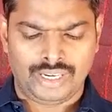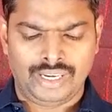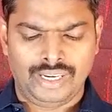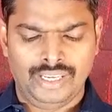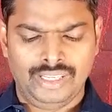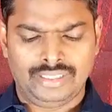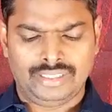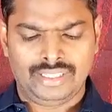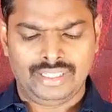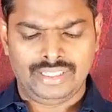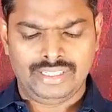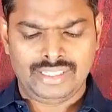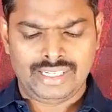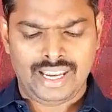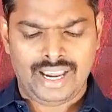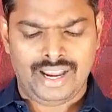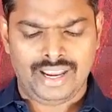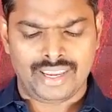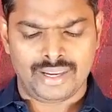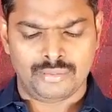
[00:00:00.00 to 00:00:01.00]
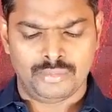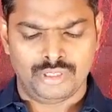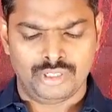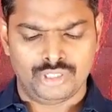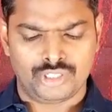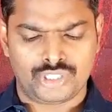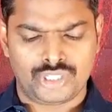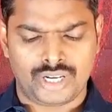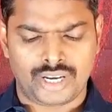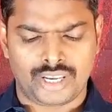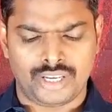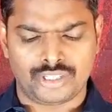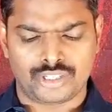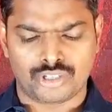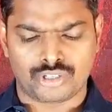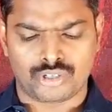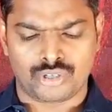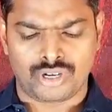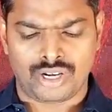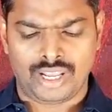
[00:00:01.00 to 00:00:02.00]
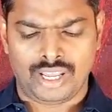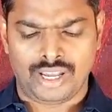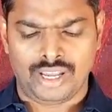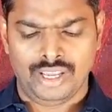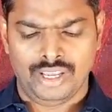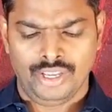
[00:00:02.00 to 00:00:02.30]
నీతి న్యాయములు జరిగించుచున్న